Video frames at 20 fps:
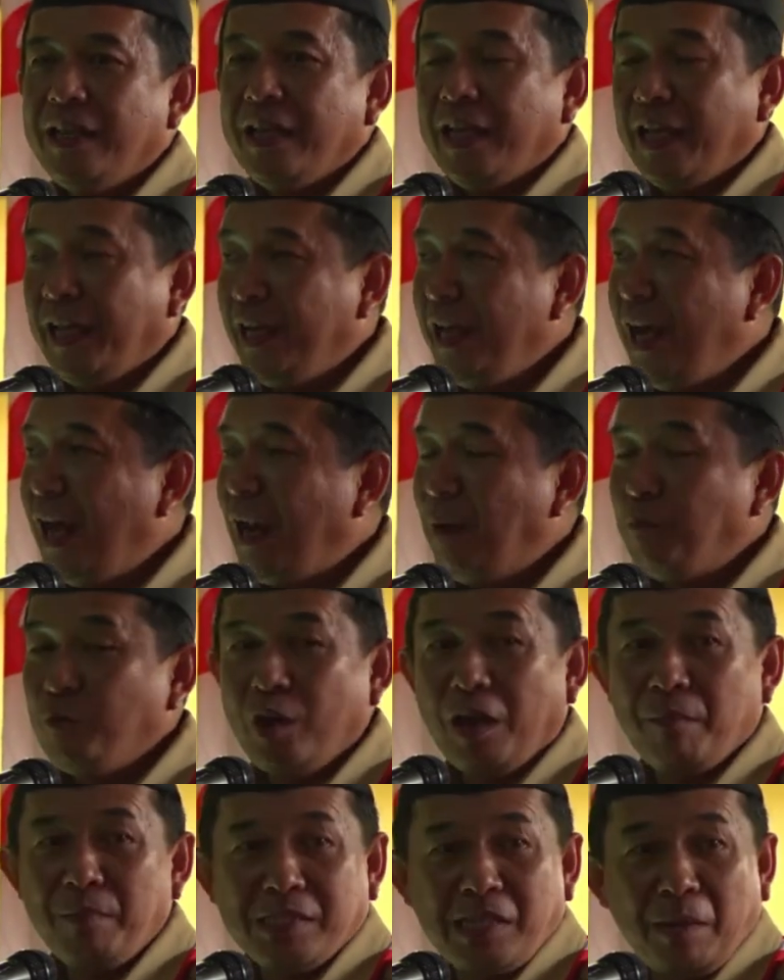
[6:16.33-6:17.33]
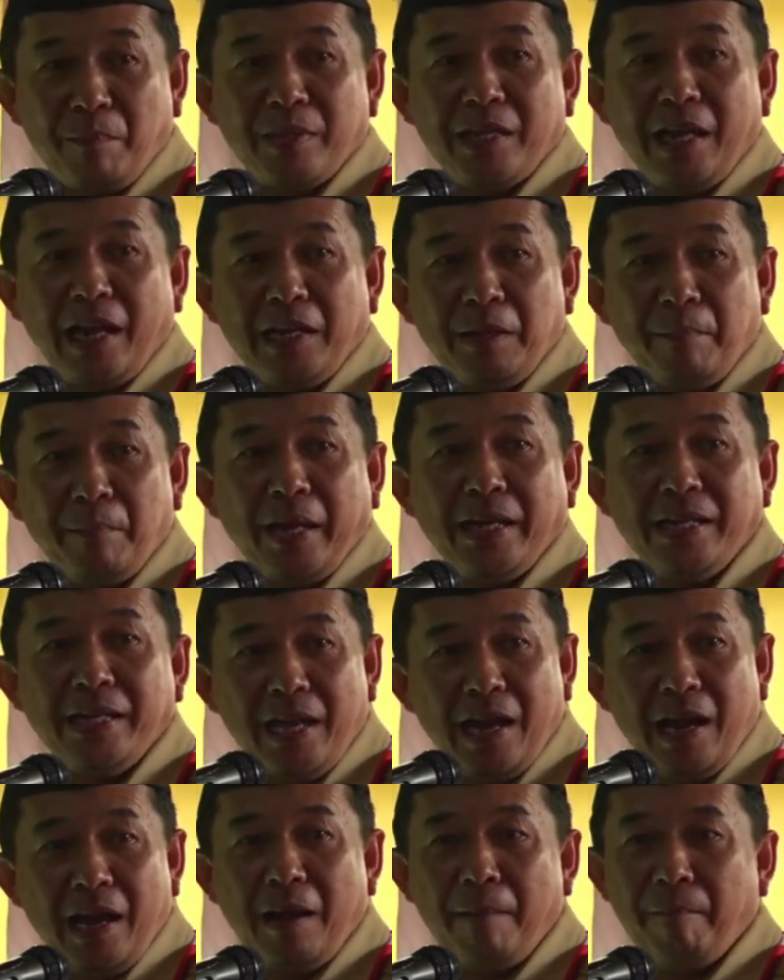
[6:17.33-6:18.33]
Ini alhamdulillah bisa menjadi
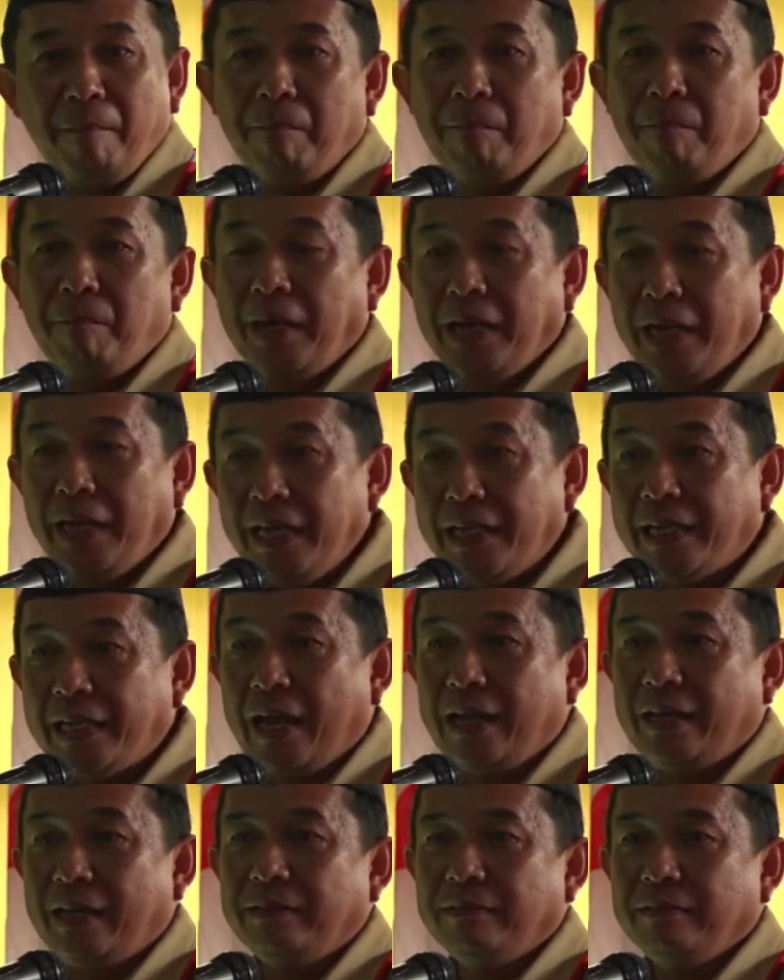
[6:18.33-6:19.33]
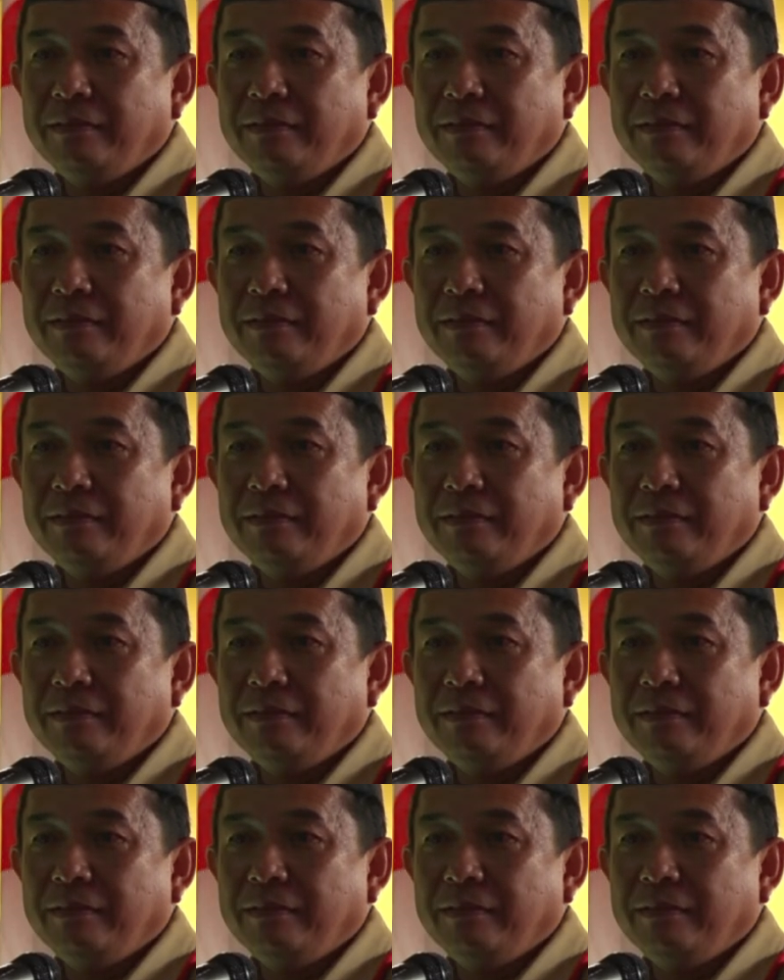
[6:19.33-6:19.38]
media pendidikan